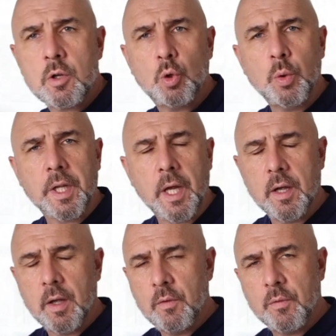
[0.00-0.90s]
gute
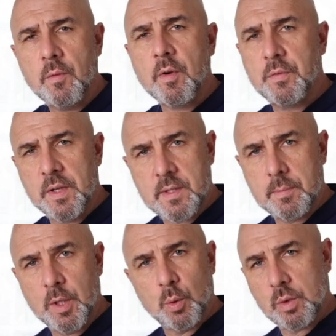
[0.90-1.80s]
45
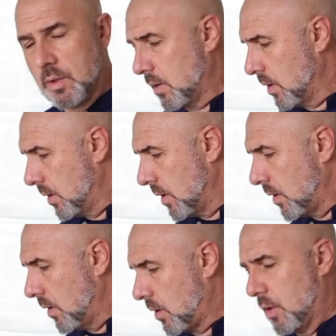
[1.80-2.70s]
Minuten
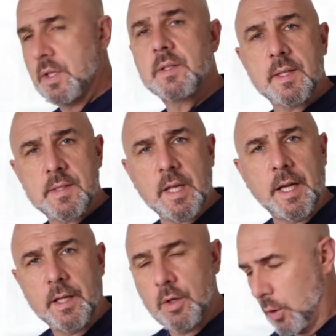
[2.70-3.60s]
kann das jetzt
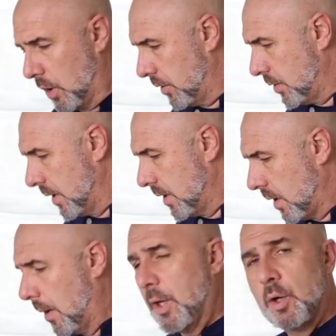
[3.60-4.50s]
dahin köcheln.
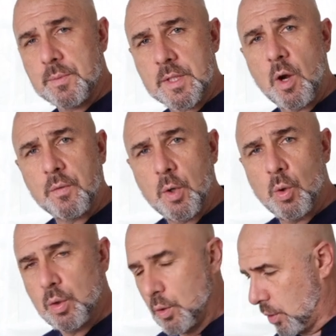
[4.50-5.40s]
Einmal lassen wir es
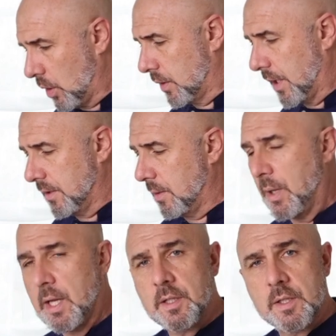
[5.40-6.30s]
aufkochen und dann drehe ich die
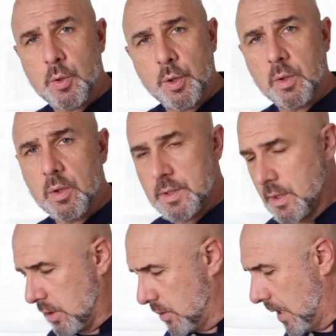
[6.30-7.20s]
Platte zurück und lasse
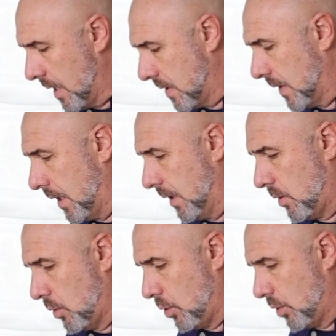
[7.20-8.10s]
das ganz leise dahin
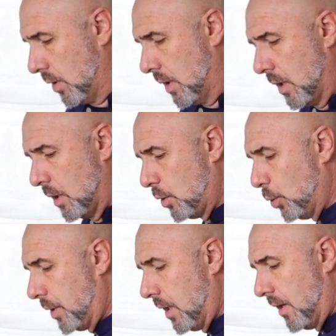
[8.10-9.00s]
kochen.
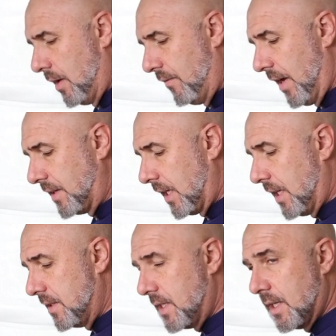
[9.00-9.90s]
Gut, weiter
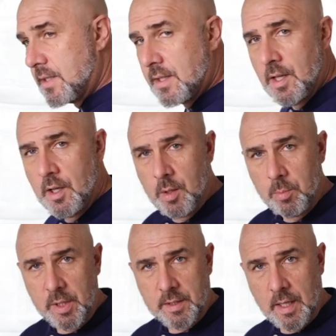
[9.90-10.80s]
geht es jetzt
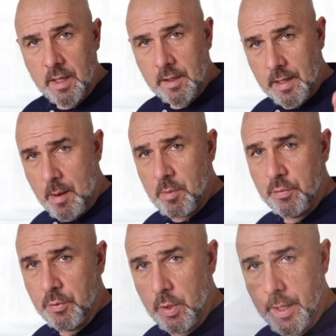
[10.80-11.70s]
mit der
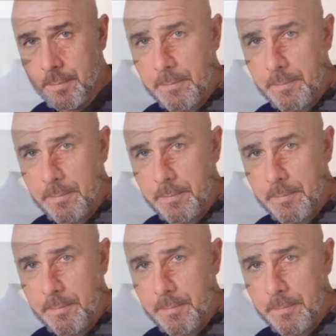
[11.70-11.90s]
Grammelfülle.